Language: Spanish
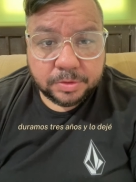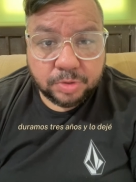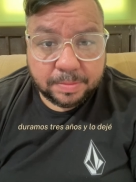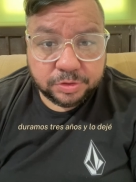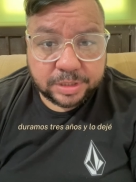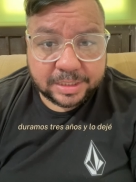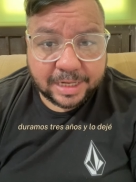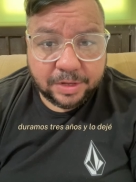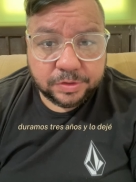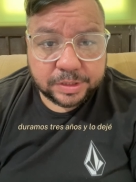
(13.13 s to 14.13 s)
Duramos tres
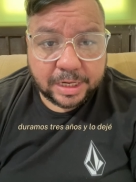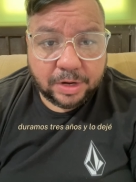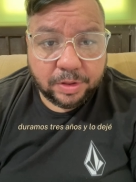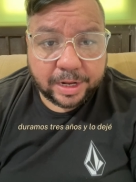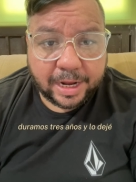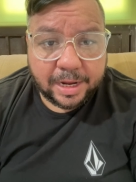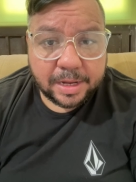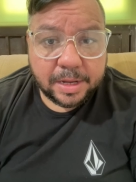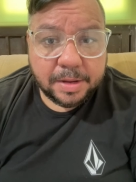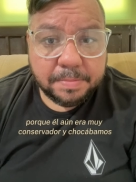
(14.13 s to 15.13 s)
años y lo dejé
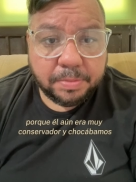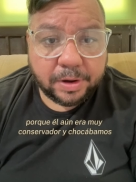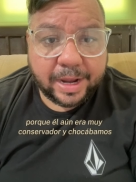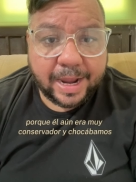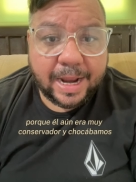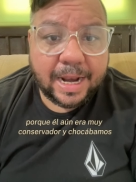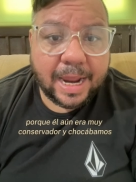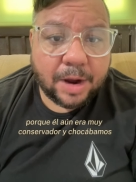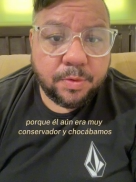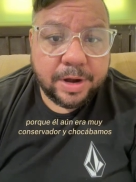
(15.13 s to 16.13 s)
porque él
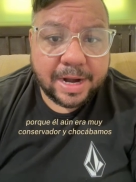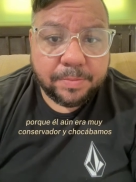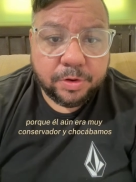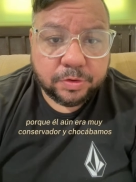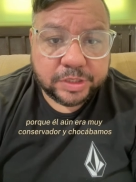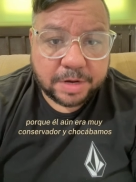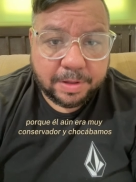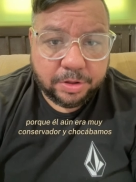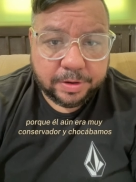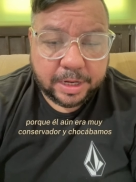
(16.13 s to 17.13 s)
aún era muy
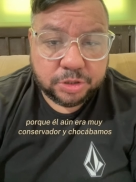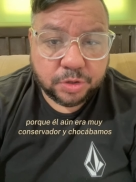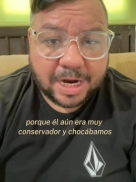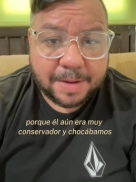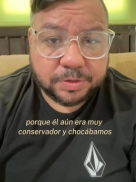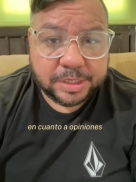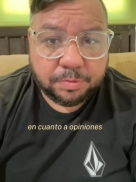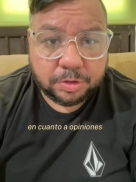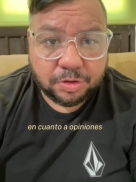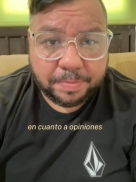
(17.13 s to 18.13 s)
conservador y chocábamos en
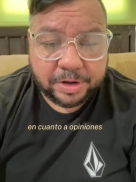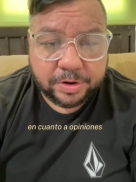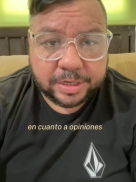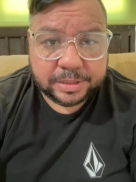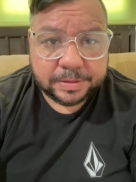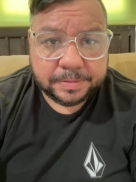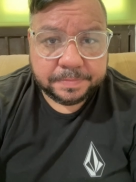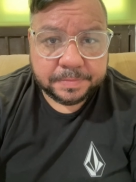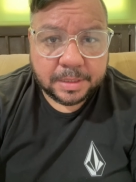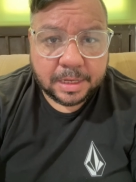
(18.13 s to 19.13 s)
cuanto a opiniones.
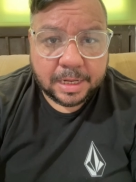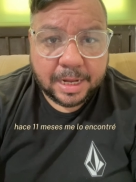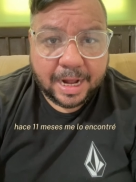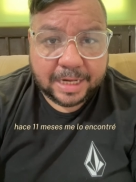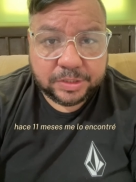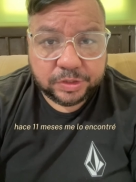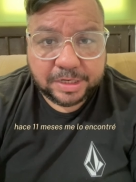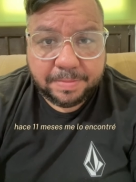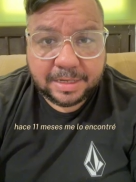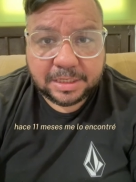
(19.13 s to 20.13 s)
Hace
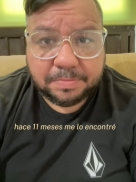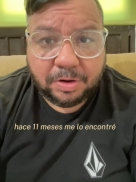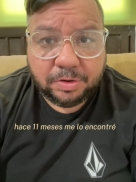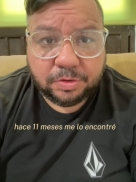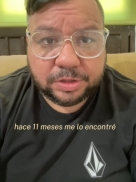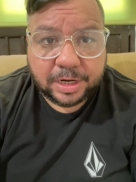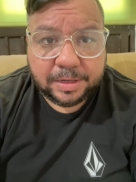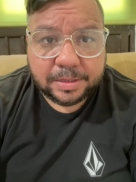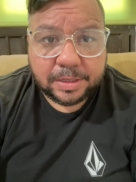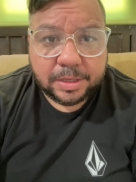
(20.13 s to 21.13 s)
11 meses me lo
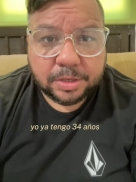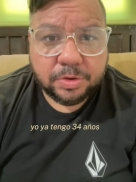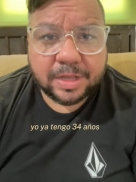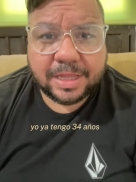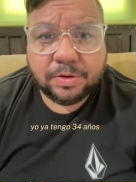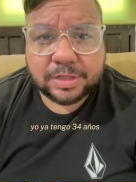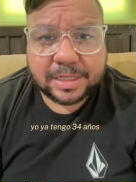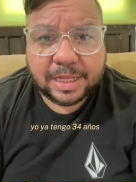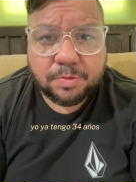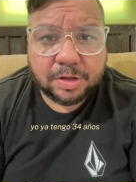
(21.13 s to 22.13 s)
encontré. Yo ya tengo
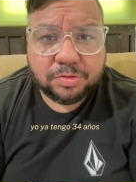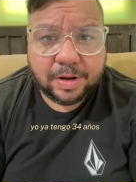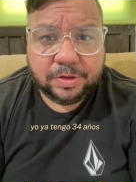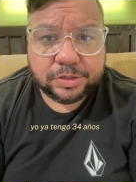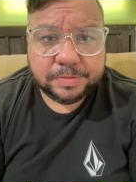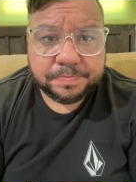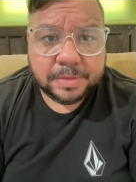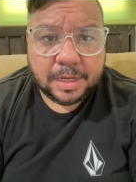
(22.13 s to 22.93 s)
34 años.